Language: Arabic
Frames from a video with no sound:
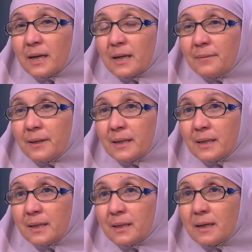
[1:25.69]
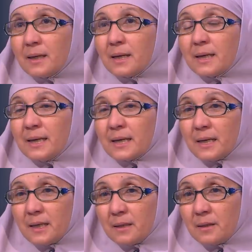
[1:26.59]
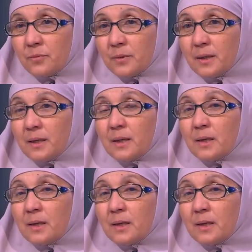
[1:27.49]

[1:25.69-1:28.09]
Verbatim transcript: حاجه بقى اللي هي جرحتنا قوي